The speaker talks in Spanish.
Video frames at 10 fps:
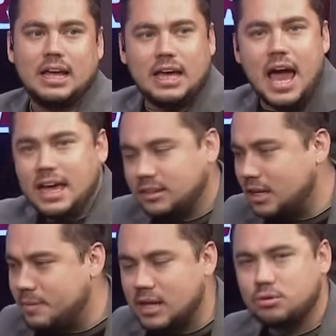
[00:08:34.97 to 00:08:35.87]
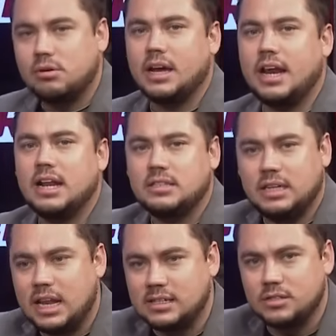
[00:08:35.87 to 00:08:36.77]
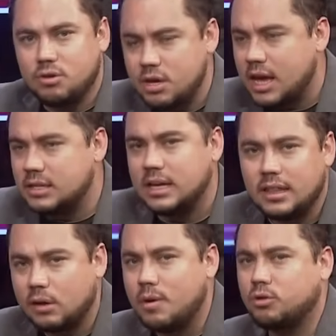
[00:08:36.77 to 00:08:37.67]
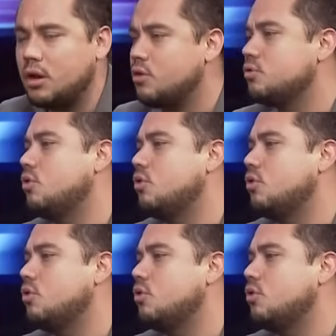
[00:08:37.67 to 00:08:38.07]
ahí termina su carrera si la sanción llega a ser de cuatro años